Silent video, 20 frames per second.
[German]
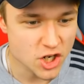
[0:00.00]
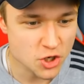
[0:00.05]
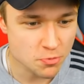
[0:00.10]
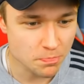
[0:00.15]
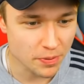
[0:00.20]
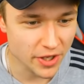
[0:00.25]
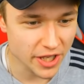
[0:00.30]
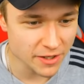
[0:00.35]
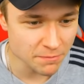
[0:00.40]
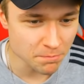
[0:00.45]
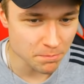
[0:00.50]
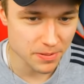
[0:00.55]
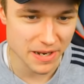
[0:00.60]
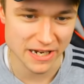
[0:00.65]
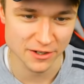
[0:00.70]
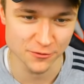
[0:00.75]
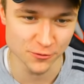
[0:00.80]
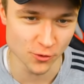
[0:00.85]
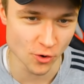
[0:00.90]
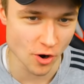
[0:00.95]
die
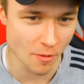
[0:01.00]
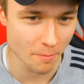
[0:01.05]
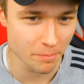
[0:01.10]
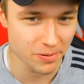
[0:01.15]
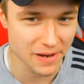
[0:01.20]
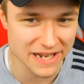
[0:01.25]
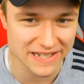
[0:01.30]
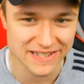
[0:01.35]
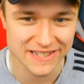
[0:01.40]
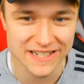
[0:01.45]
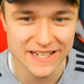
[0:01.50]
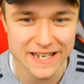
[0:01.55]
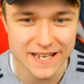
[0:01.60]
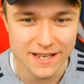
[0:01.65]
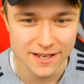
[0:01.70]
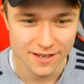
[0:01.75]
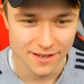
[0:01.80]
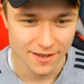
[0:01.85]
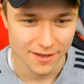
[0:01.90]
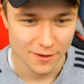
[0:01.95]
Sprintplattform.
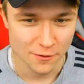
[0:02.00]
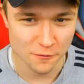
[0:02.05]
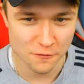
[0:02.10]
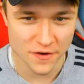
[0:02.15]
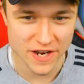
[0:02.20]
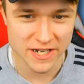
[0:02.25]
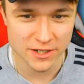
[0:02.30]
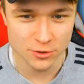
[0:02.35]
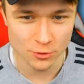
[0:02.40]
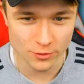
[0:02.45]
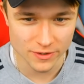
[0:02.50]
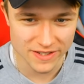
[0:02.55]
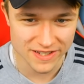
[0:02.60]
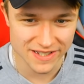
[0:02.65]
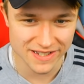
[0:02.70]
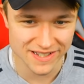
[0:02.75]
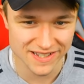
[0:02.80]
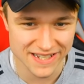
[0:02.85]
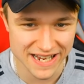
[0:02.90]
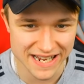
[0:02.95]
Plessy winkt
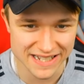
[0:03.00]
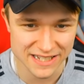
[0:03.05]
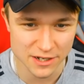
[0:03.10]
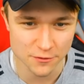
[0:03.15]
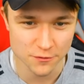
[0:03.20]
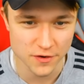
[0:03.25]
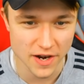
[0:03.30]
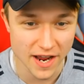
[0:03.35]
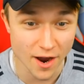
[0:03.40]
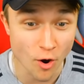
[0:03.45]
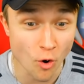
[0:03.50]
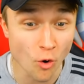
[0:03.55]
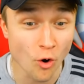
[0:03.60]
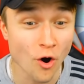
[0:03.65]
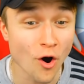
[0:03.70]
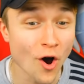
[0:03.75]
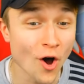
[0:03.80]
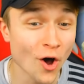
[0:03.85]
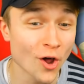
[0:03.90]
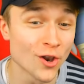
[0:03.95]
uns sehr, sehr flach.
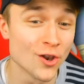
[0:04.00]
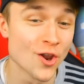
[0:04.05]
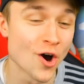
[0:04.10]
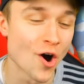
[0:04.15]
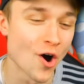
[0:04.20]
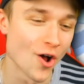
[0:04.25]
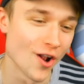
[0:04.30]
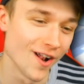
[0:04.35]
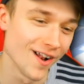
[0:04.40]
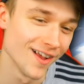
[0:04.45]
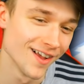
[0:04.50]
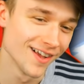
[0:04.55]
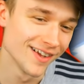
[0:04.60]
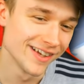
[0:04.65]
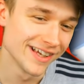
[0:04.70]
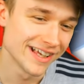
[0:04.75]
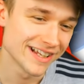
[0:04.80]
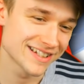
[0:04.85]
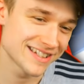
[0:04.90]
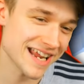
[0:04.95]
Oh, lol.
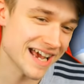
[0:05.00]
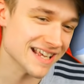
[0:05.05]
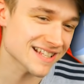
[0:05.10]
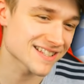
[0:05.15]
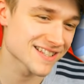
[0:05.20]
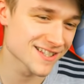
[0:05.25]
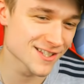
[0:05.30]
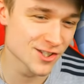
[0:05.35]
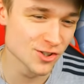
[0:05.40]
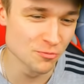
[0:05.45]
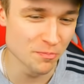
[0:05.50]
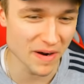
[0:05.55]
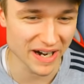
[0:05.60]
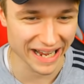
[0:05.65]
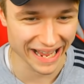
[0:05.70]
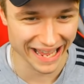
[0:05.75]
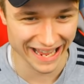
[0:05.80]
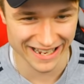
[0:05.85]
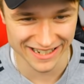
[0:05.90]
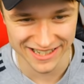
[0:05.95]
Das ist
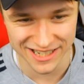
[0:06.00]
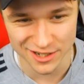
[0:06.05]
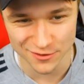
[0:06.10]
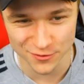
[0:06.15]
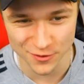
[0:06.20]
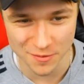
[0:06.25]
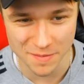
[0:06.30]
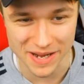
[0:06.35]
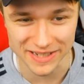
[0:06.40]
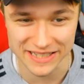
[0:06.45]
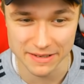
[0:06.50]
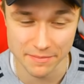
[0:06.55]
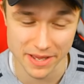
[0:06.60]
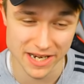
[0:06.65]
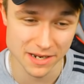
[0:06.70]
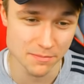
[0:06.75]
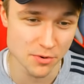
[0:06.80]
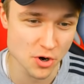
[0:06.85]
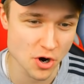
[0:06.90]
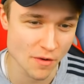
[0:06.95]
super kreativ gemacht. Am
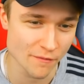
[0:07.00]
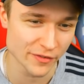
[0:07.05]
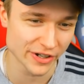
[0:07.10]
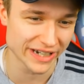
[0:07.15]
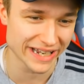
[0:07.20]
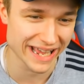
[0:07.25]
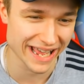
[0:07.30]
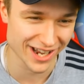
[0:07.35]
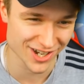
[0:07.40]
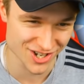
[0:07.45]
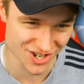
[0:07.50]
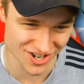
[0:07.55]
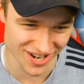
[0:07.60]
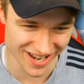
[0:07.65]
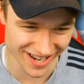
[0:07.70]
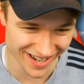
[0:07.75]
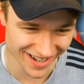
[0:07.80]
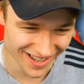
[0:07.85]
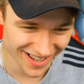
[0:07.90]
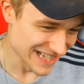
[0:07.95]
Ende bekommen wir einen
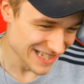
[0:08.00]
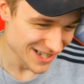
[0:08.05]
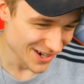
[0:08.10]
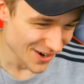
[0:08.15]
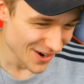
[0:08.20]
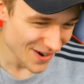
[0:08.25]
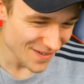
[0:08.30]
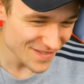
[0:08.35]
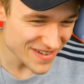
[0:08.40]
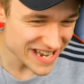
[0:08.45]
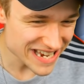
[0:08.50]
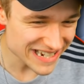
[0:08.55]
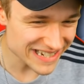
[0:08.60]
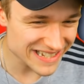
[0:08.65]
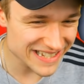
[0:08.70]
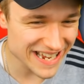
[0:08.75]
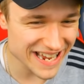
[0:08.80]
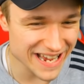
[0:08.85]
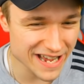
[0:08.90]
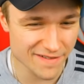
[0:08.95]
Catshine. Also, wie
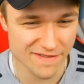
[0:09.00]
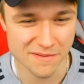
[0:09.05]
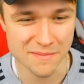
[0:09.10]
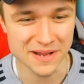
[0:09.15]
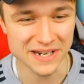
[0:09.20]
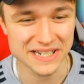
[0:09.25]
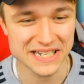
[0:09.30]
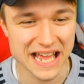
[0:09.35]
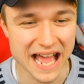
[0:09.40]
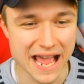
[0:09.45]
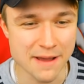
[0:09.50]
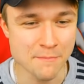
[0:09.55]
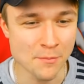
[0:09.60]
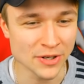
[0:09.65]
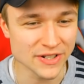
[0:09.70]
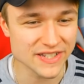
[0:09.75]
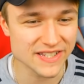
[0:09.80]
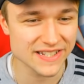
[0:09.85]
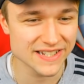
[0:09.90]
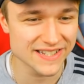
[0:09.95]
ich sehe, wenn man drei
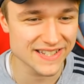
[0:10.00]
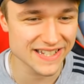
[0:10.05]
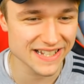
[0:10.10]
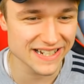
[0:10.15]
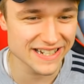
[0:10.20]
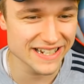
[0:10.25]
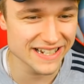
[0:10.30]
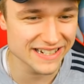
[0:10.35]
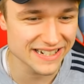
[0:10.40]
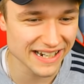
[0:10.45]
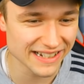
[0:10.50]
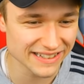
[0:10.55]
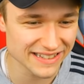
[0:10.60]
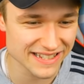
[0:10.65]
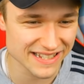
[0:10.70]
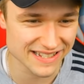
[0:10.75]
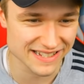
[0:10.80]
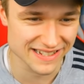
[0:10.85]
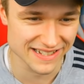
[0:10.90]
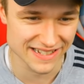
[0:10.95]
Mods installiert
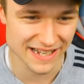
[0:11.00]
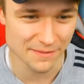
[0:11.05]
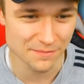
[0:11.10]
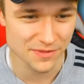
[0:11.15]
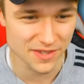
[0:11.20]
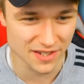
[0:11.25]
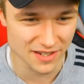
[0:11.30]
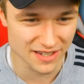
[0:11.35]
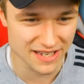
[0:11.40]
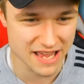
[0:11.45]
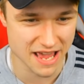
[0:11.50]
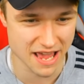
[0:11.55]
hat, ist das gesamte